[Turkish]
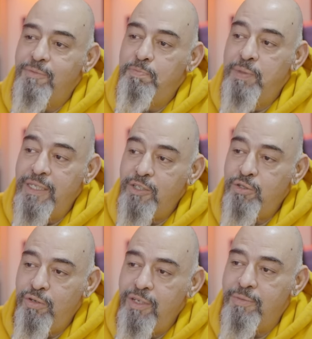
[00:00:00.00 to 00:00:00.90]
Bira
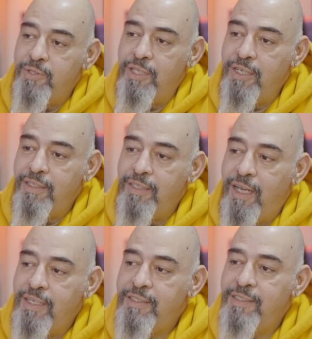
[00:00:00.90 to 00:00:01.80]
şöyle bir şey.
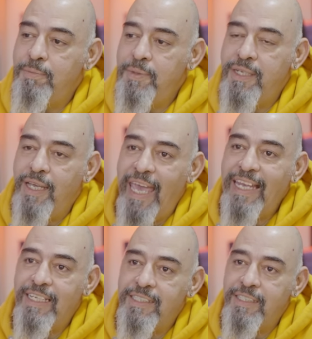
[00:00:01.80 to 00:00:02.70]
Aslında bira
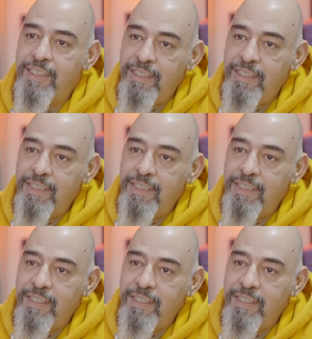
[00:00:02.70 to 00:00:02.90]
en eski